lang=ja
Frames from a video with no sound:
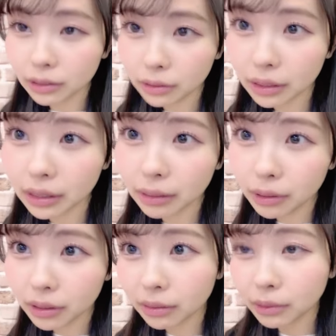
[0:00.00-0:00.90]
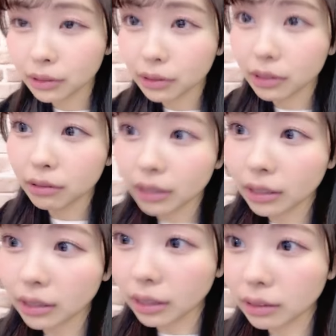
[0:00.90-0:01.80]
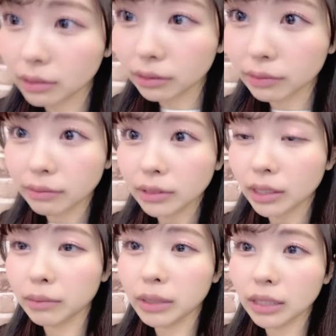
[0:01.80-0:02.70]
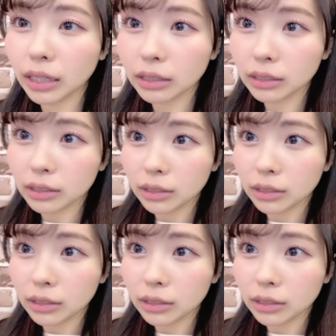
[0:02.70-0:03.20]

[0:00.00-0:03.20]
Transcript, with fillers: そうやねみそらもよく言われんねんがみんな「